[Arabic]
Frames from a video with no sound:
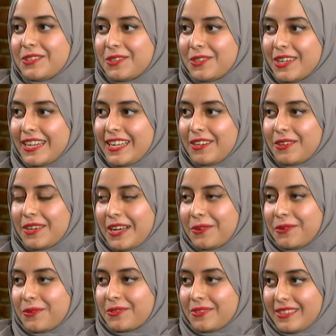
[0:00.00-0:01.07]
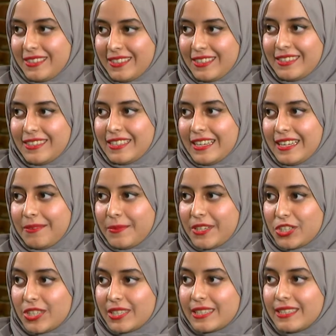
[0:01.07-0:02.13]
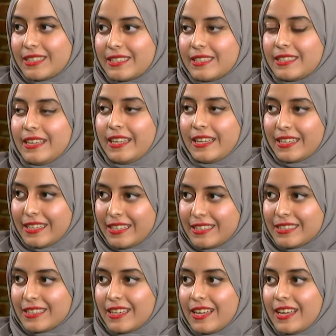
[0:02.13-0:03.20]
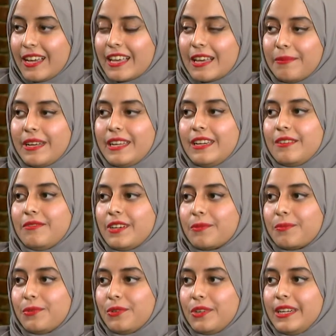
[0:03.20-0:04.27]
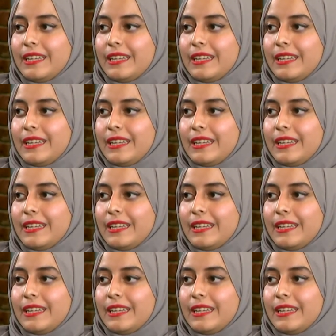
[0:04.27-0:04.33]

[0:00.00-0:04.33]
والاستعداد المعنوي والنفسي للمقدمين ورهن ذلك